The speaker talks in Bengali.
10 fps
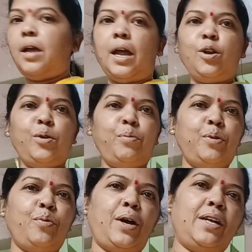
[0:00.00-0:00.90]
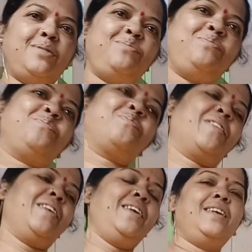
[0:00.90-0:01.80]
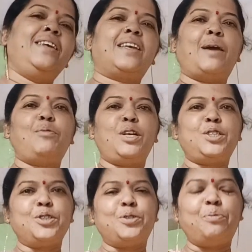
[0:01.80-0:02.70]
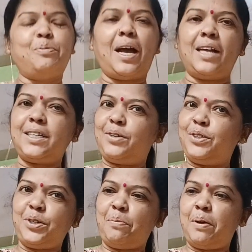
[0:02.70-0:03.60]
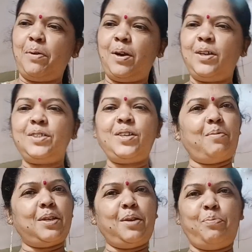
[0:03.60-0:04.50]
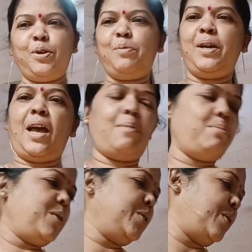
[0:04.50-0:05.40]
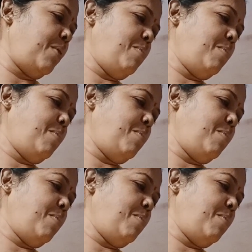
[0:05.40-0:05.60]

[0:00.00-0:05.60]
হ্যালো এভরিওয়ান কেমন আছো তোমরা আশা করি সবাই ভালো আছো আমাদের পরিবারে আমরাও সবাই